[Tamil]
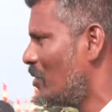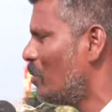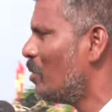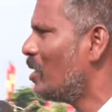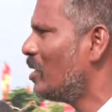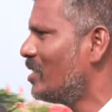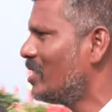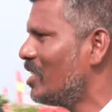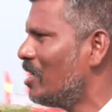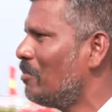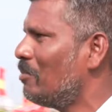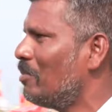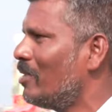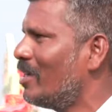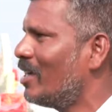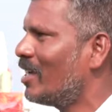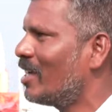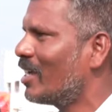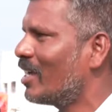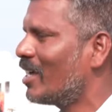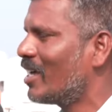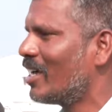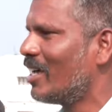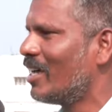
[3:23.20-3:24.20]
விமர்சையாக
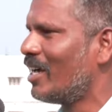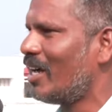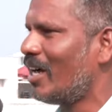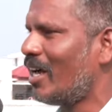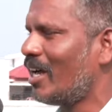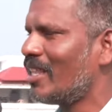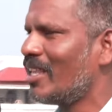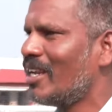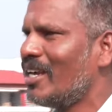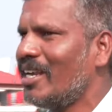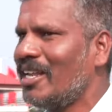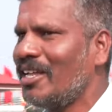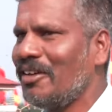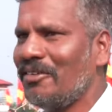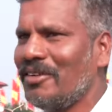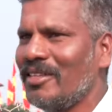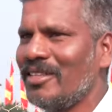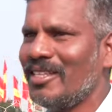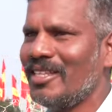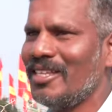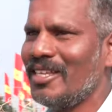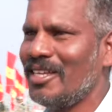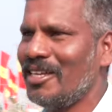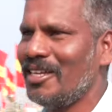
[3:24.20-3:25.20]
பண்ணியிருக்காங்க அதனால்
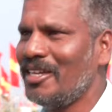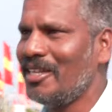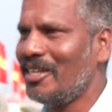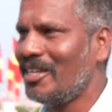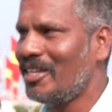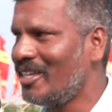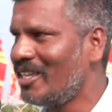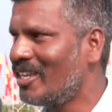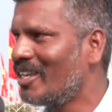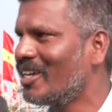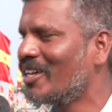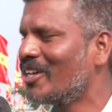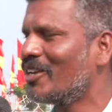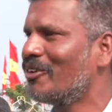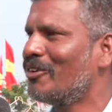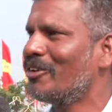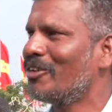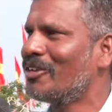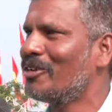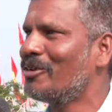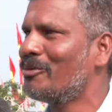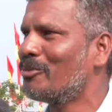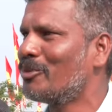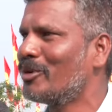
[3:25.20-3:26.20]
வந்து
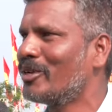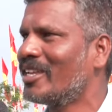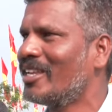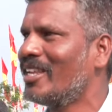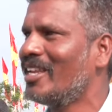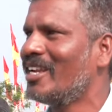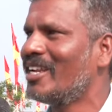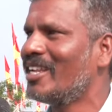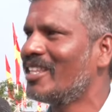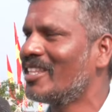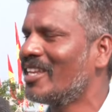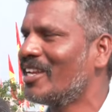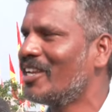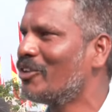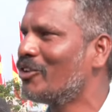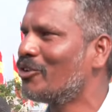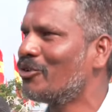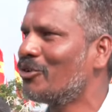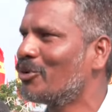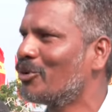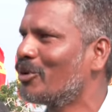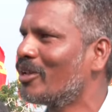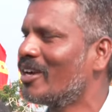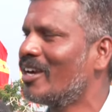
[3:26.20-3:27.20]
இருக்கிறவங்களுக்கு பிடிக்கலையான
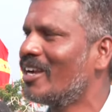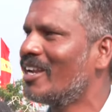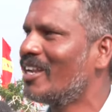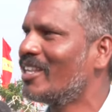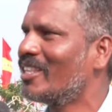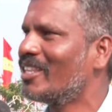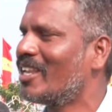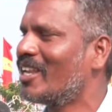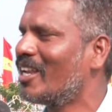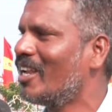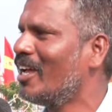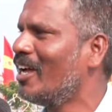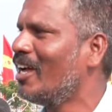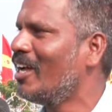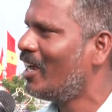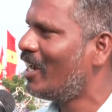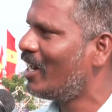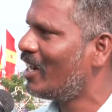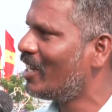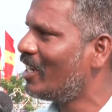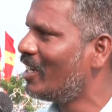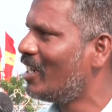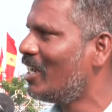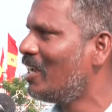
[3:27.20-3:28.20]
தேடியவர் கொடுக்குறாங்களான்னு தெரில
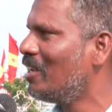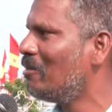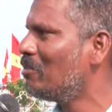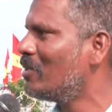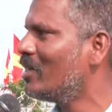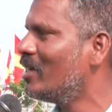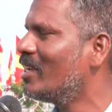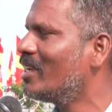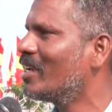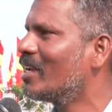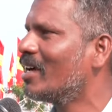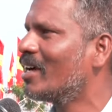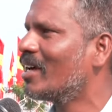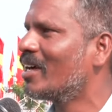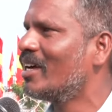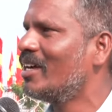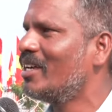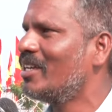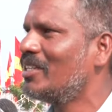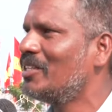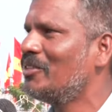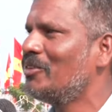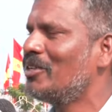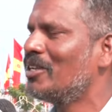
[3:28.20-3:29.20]
ஆனால் நல்லா பண்ணியிருக்காங்க
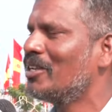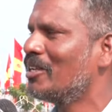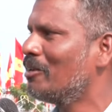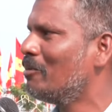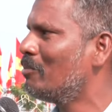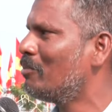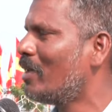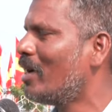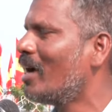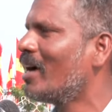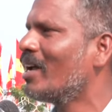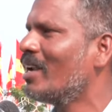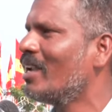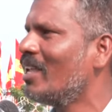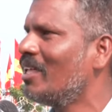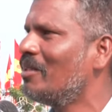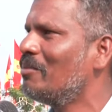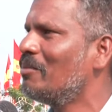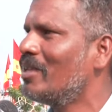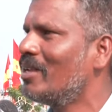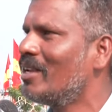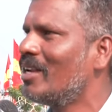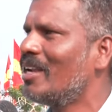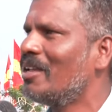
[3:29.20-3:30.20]
இது வரைக்கும் பார்க்கலாம்
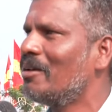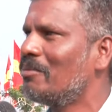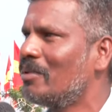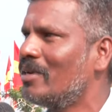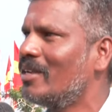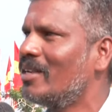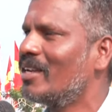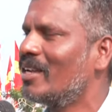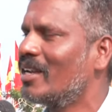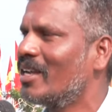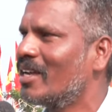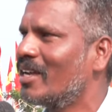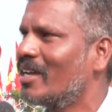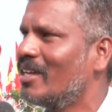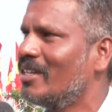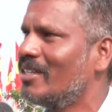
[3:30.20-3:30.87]
அதுமாரி நல்லா பண்ணியிருக்காங்க